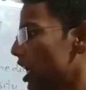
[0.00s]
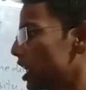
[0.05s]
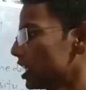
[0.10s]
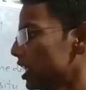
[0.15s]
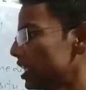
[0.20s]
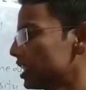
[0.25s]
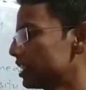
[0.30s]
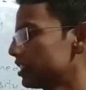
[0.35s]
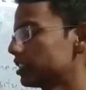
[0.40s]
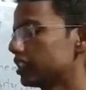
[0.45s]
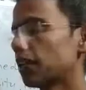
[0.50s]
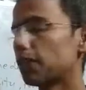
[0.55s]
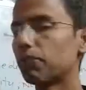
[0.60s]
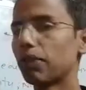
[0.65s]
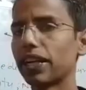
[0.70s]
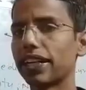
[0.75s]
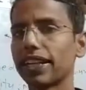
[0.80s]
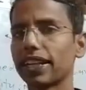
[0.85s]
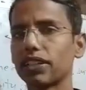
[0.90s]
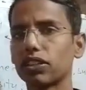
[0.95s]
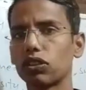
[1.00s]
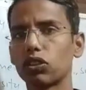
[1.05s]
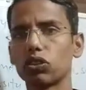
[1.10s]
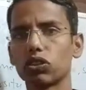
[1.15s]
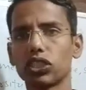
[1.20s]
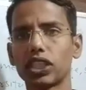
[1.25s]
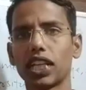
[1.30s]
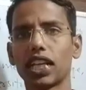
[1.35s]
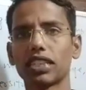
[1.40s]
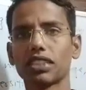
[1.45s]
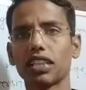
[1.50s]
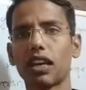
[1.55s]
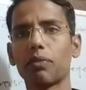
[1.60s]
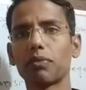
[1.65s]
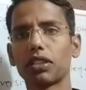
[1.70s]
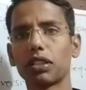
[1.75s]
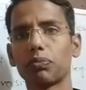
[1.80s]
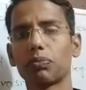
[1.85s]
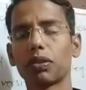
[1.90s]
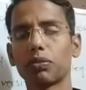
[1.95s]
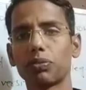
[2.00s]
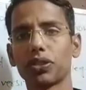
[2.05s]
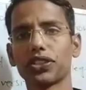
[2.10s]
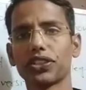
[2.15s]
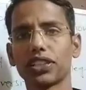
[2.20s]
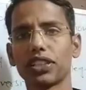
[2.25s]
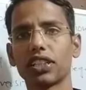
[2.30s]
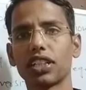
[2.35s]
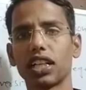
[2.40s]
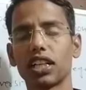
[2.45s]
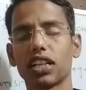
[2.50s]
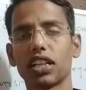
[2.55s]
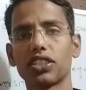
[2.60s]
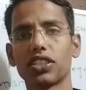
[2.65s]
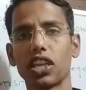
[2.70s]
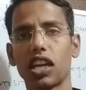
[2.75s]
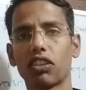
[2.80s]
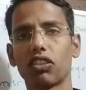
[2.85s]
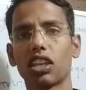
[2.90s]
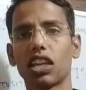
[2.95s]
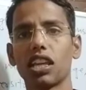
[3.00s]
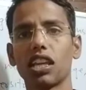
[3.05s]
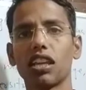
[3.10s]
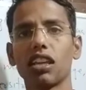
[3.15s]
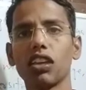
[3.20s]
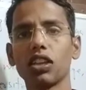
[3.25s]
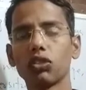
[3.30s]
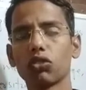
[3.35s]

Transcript: आई आई टी जेम बाय टेक्नोलॉजी एग्जाम की प्रिपरेशन करना चाहते हैं